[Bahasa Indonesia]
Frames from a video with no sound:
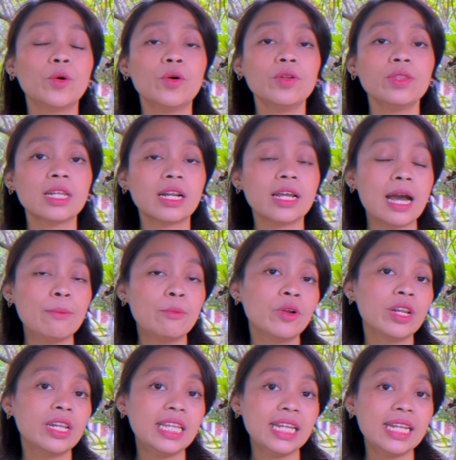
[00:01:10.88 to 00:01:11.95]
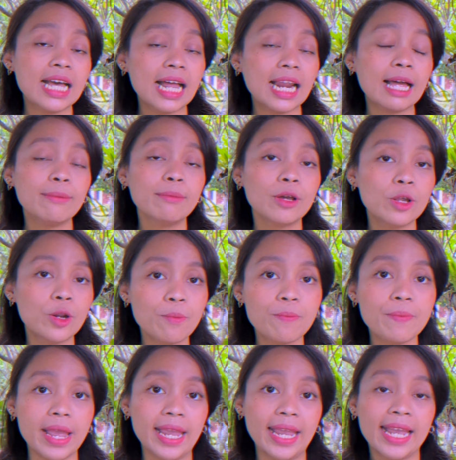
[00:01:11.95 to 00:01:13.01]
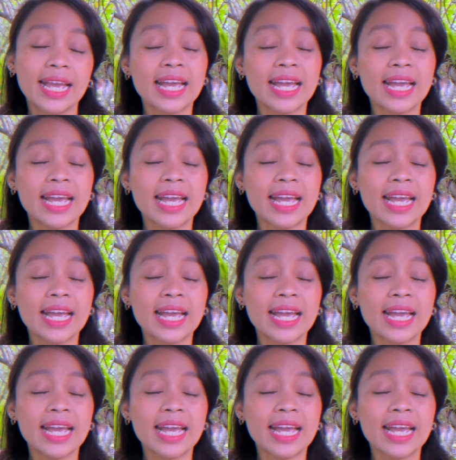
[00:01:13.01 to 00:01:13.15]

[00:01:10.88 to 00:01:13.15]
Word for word: tergabung di dalam grup B.